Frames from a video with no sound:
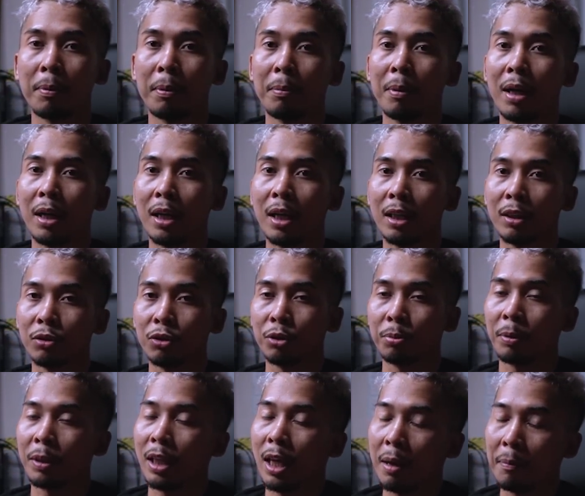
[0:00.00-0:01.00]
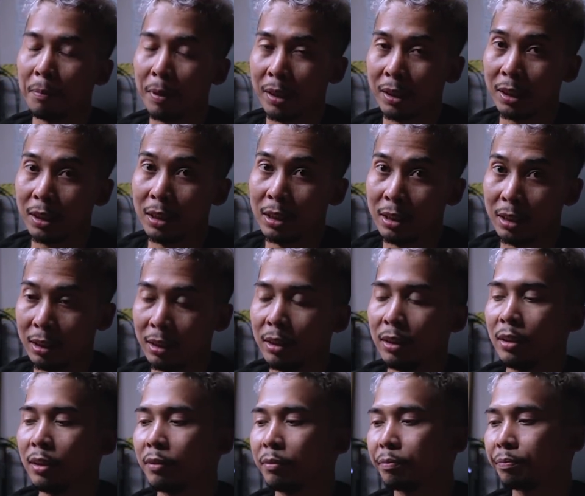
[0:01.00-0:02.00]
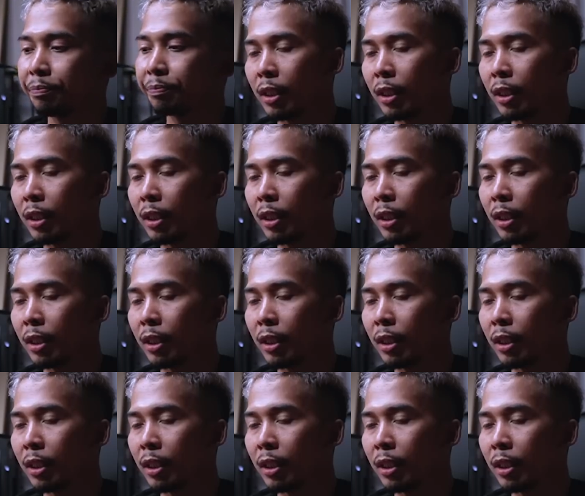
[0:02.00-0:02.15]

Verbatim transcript: pemagang tuh seperti apa sih di sini